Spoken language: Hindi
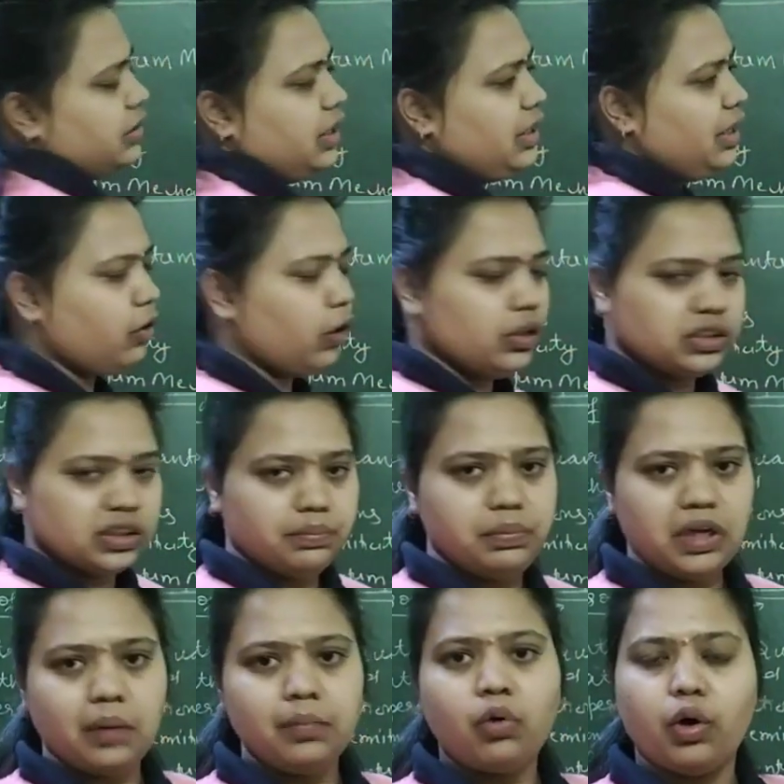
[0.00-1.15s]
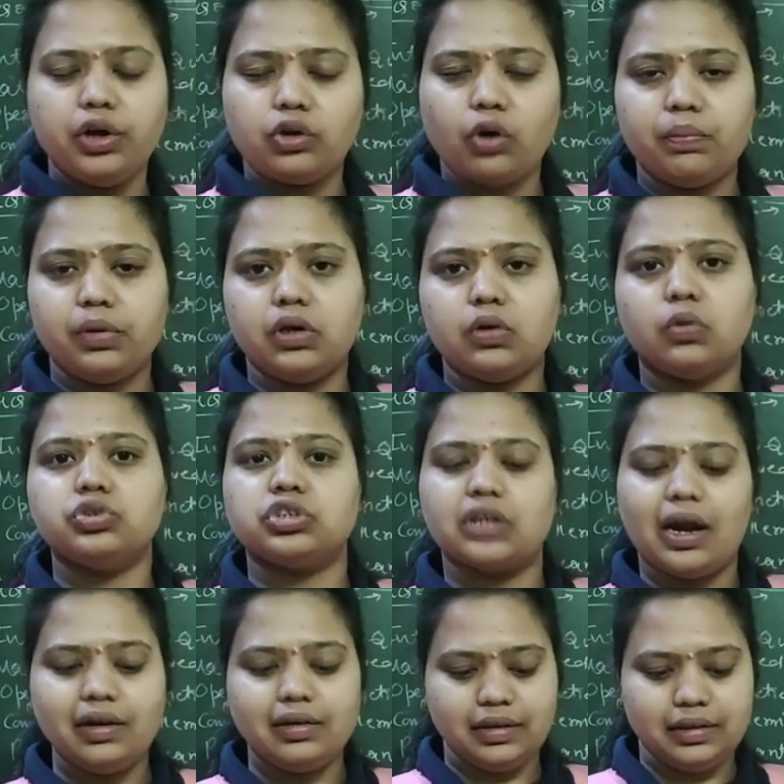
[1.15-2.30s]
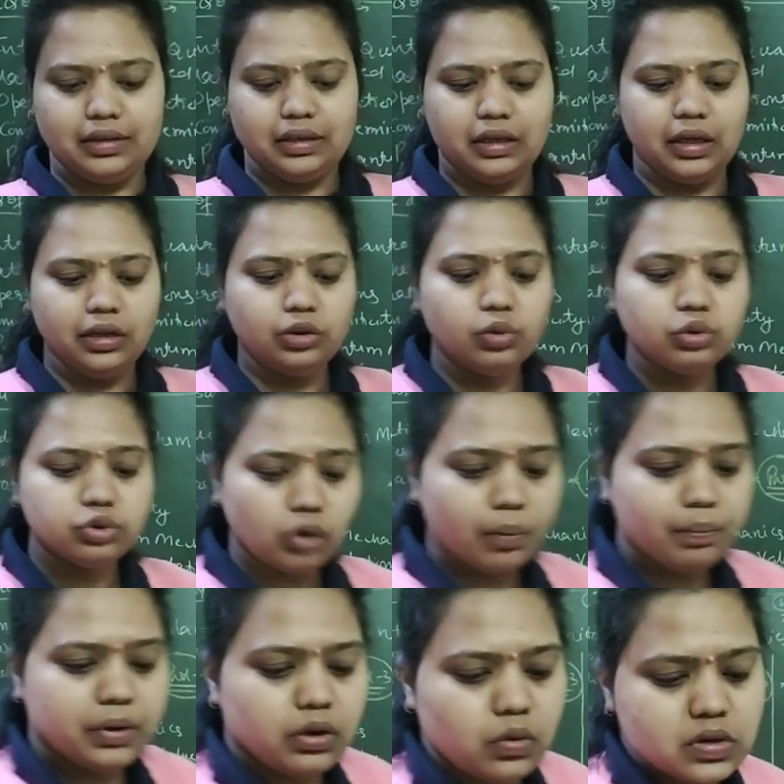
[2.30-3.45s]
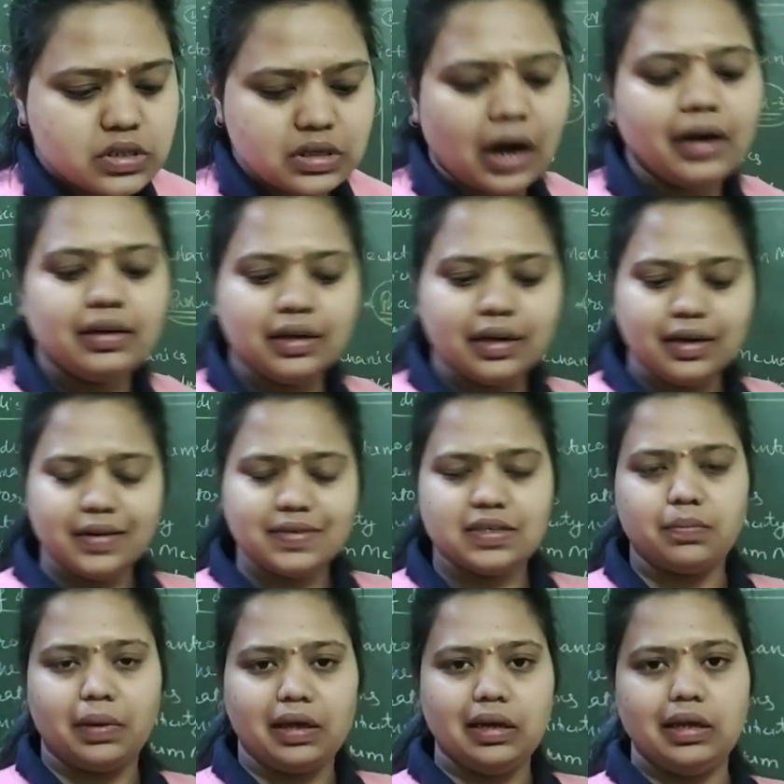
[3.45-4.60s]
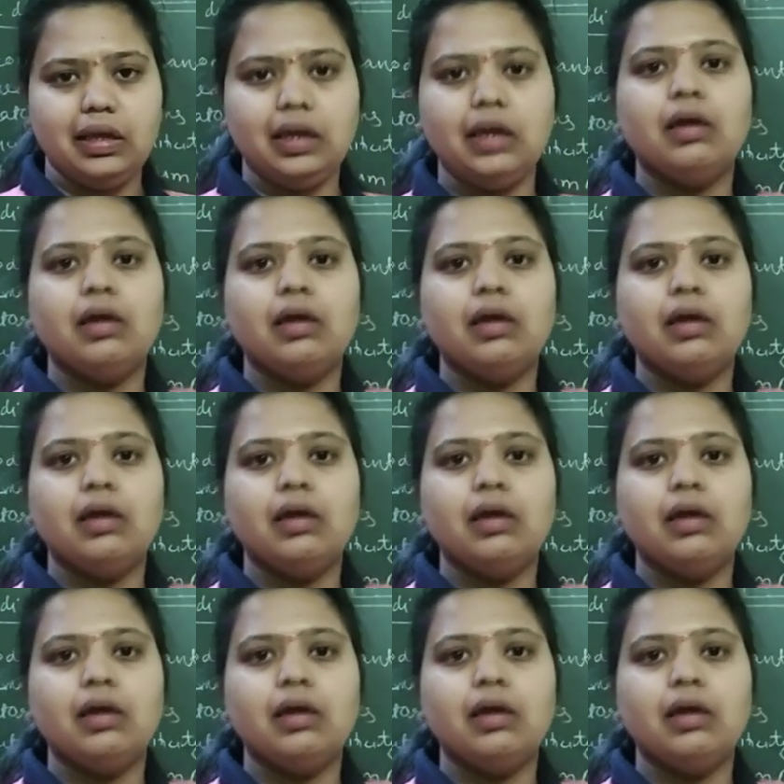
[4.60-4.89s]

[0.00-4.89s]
देखिए जब भी हम कोई टॉपिक को स्टार्ट करते हैं तो उस टॉपिक को स्टार्ट करने से पहले